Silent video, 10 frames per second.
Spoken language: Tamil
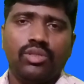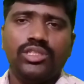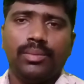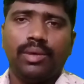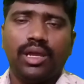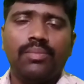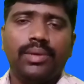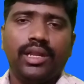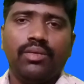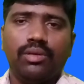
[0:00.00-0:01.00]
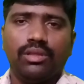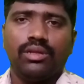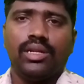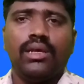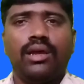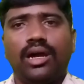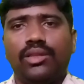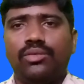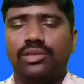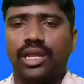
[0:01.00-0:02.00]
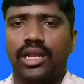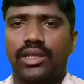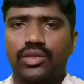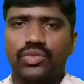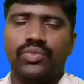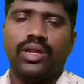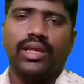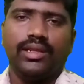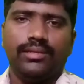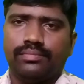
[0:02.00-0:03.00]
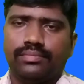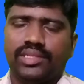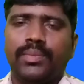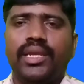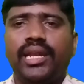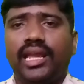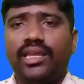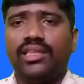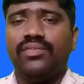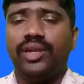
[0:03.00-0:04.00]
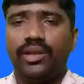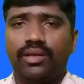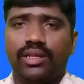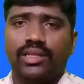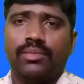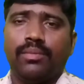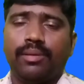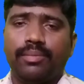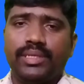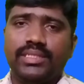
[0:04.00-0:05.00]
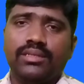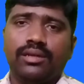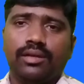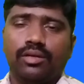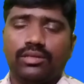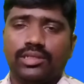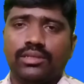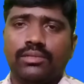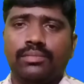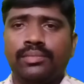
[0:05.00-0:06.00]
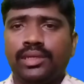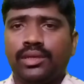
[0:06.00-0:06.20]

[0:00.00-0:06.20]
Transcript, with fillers: கொஞ்சம் பாயில் பண்ணி கொடுத்தோன்னா அதுவும் நல்ல யூஸ்ஃபுல்லாக இருக்கும் நம்ம இன்றைக்கி இந்த வீடியோவில் நம்ம பப்பீஸுக்கும் டாக்ஸுக்கும்